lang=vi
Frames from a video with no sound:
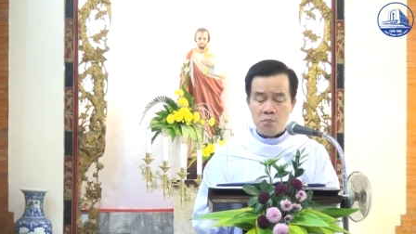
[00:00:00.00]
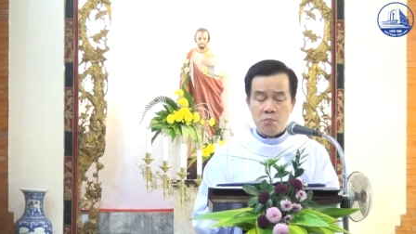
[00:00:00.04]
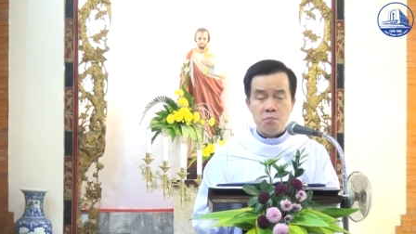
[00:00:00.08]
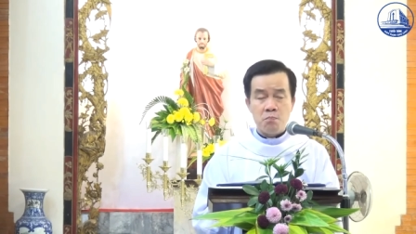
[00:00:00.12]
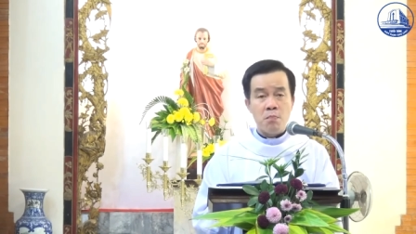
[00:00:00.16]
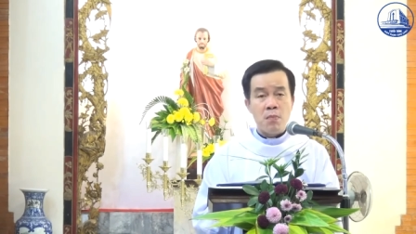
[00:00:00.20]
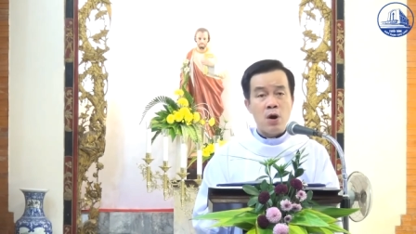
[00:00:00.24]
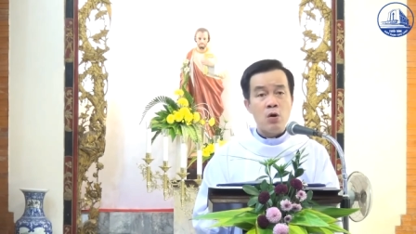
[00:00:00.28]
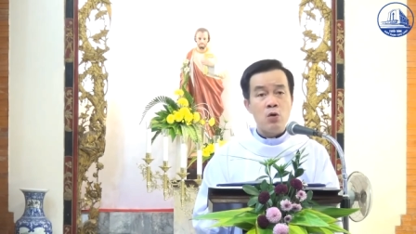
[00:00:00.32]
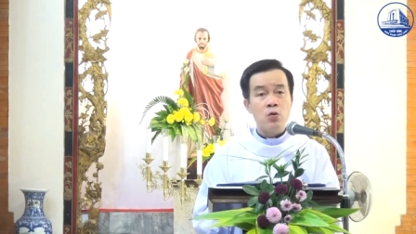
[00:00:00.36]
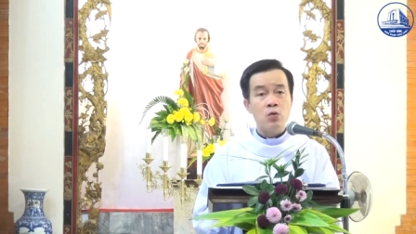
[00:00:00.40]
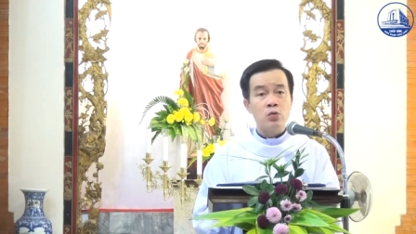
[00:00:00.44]

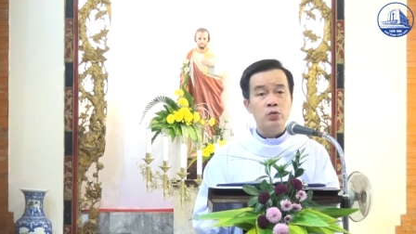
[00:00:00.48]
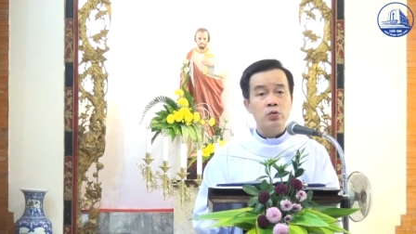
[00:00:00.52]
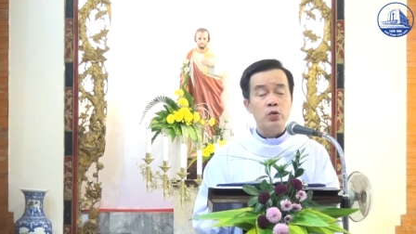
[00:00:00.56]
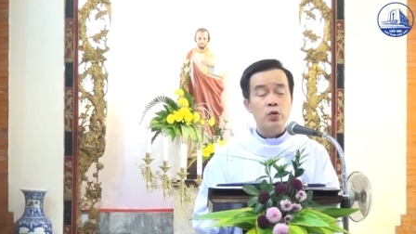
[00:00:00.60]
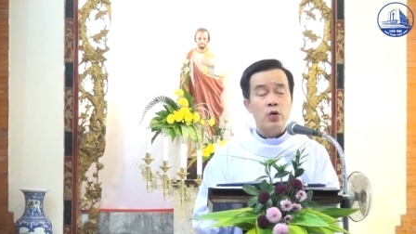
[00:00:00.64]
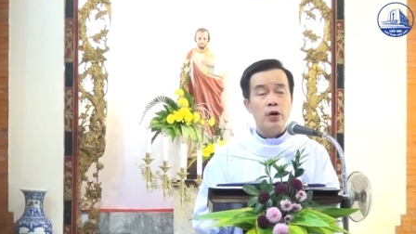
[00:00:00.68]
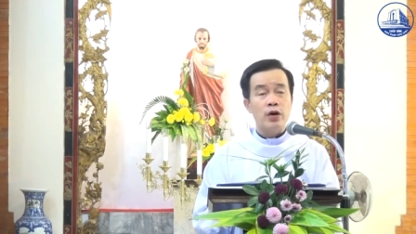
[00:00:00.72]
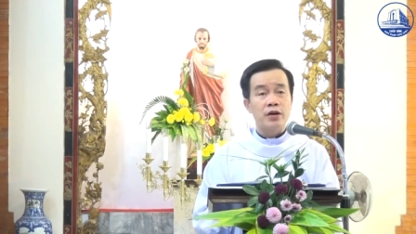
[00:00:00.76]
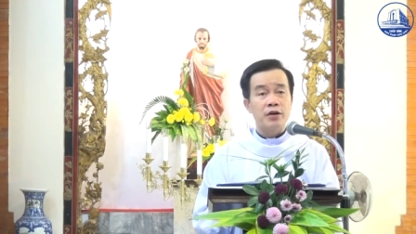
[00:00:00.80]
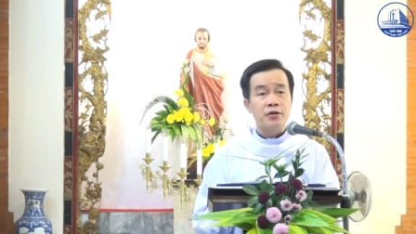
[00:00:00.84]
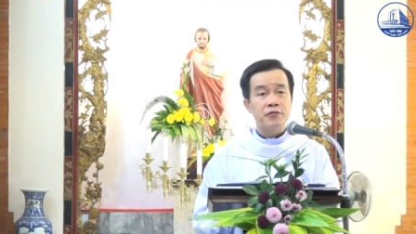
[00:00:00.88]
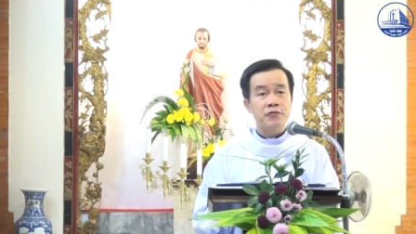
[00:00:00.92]
mâu
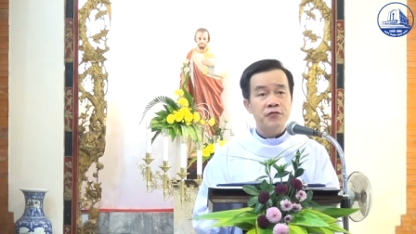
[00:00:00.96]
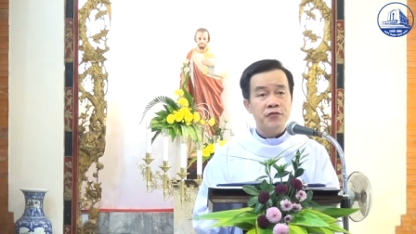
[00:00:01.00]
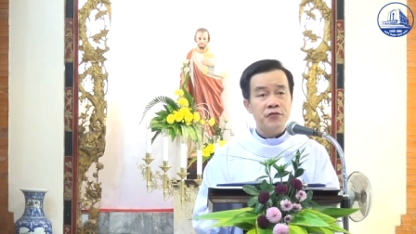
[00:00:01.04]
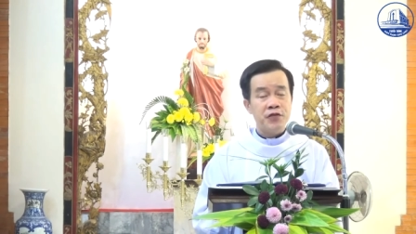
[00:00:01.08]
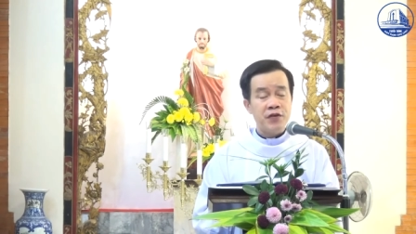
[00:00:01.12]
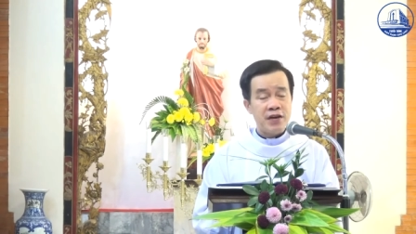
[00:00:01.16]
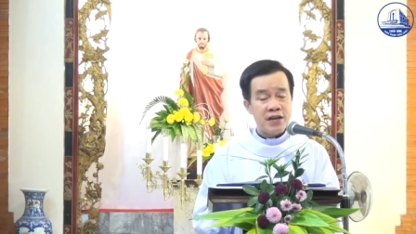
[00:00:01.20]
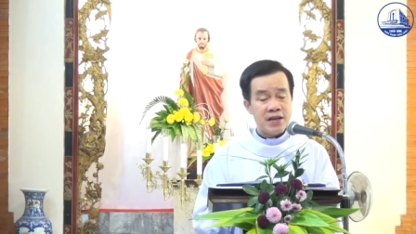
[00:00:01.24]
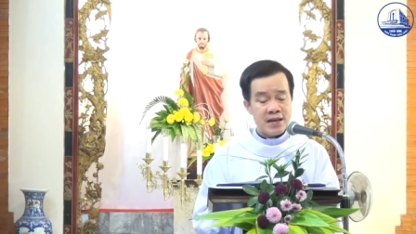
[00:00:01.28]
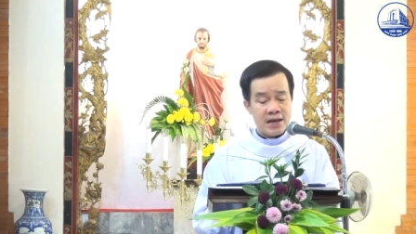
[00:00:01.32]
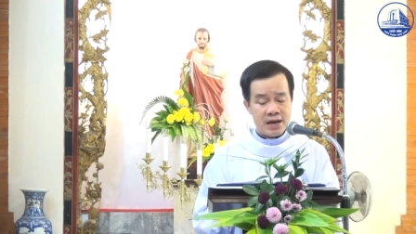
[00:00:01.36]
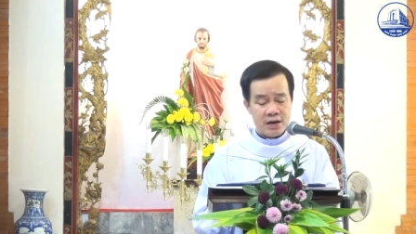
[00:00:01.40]
thuẫn
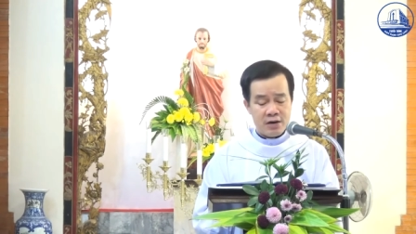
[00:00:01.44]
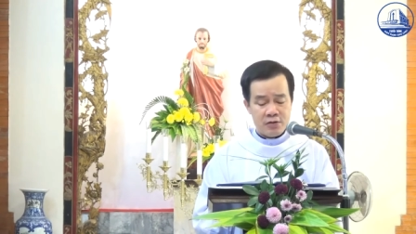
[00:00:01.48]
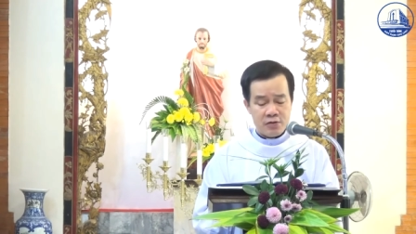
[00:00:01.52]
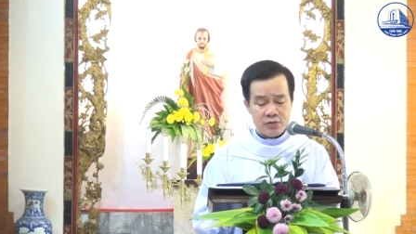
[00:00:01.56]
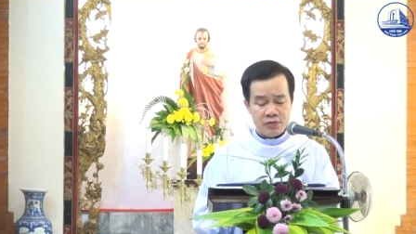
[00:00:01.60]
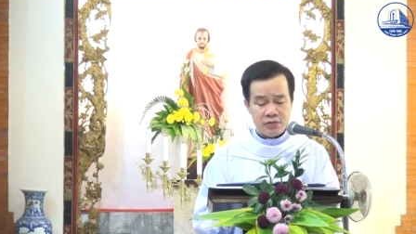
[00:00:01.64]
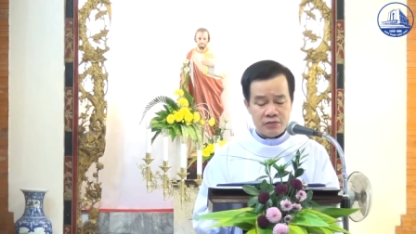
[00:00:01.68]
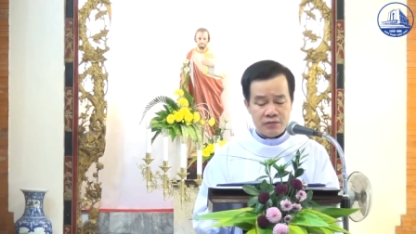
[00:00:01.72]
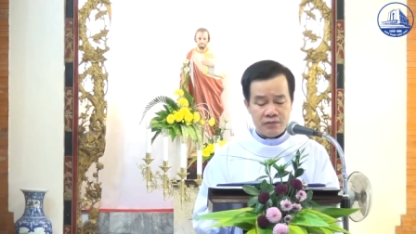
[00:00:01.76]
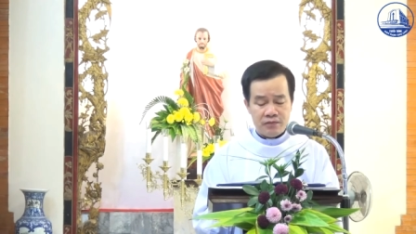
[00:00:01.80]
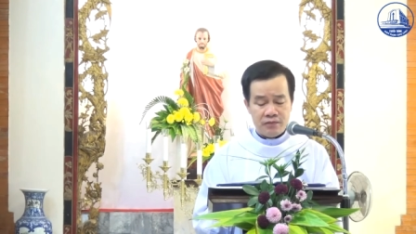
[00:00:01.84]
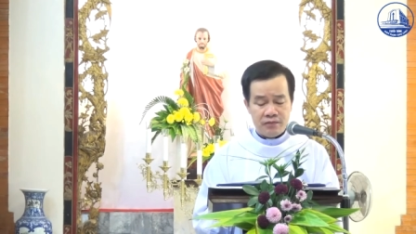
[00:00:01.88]
với
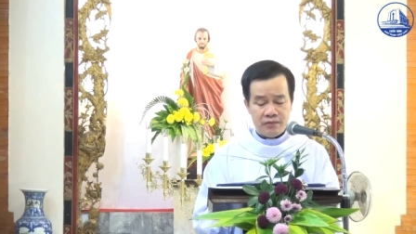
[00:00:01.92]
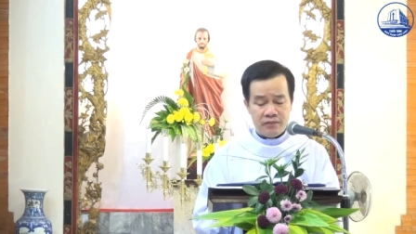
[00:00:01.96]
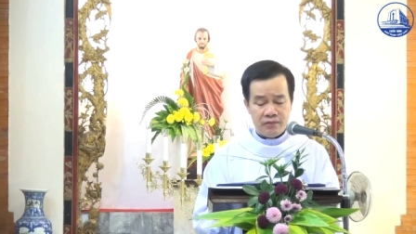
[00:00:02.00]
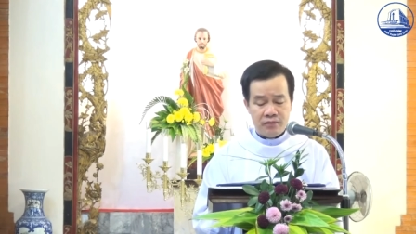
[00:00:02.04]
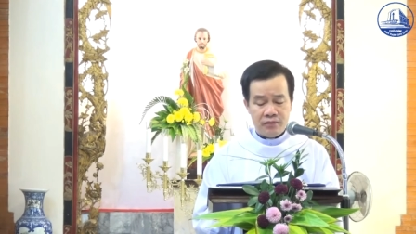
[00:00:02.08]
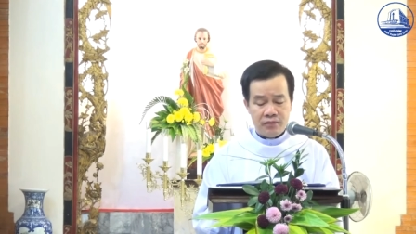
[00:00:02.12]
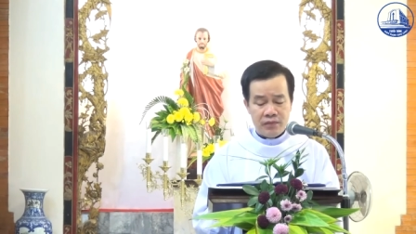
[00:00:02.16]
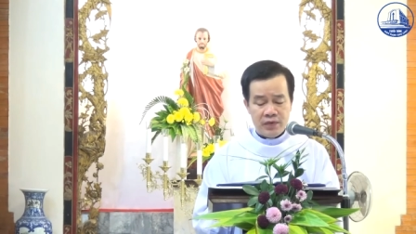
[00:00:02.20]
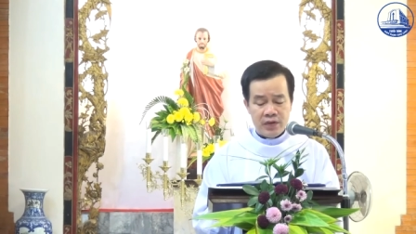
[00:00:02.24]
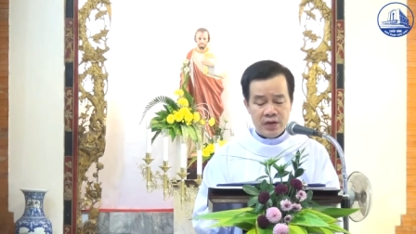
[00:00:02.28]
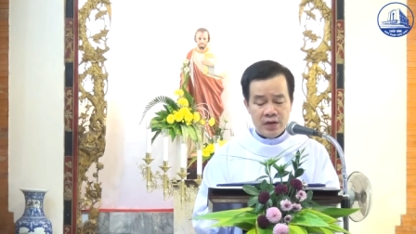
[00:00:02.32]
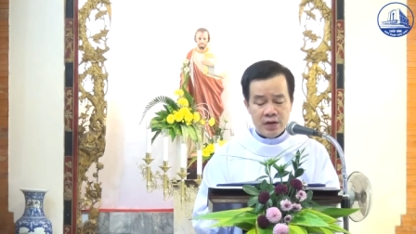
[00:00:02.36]
nhau
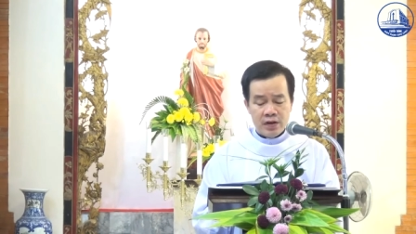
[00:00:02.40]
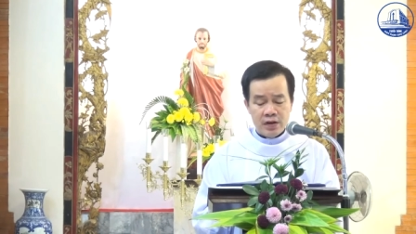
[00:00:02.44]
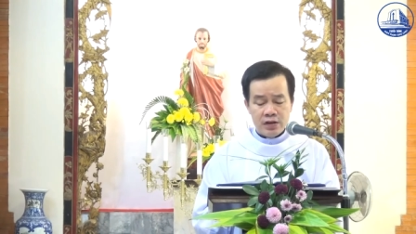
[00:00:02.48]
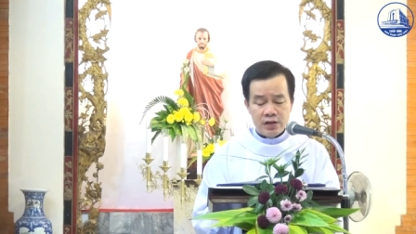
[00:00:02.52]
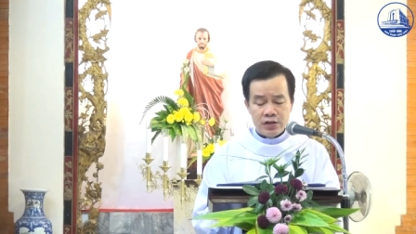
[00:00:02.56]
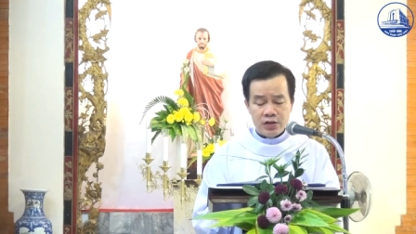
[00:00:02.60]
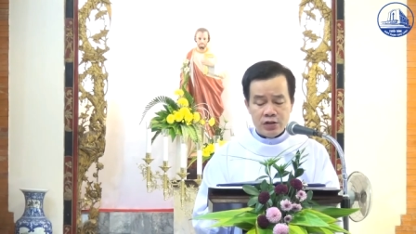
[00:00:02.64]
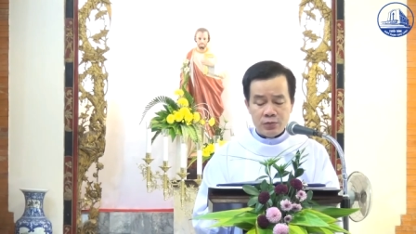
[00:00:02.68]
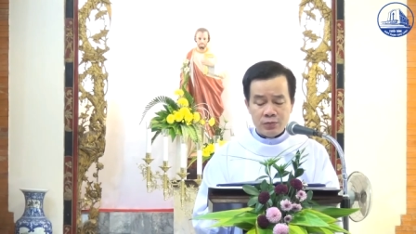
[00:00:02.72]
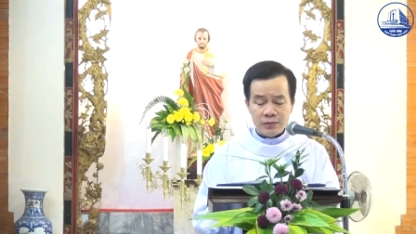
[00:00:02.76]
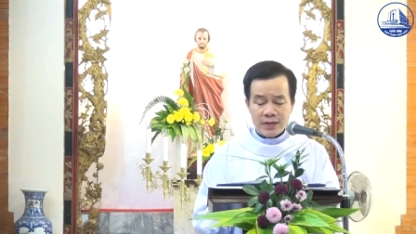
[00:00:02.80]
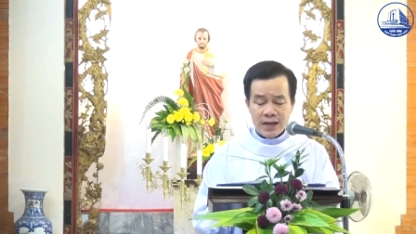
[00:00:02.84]

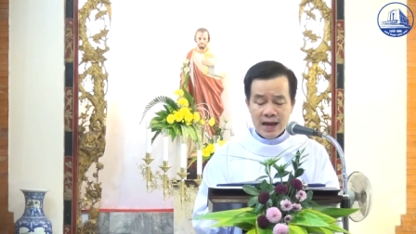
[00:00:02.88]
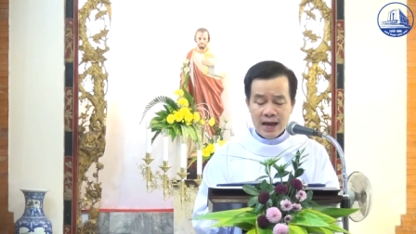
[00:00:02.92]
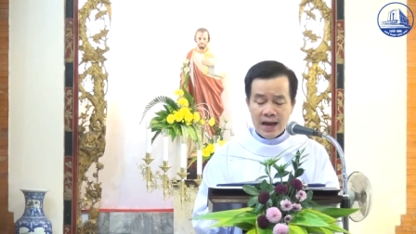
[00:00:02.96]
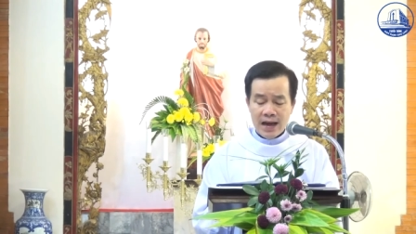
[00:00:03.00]
chúng ta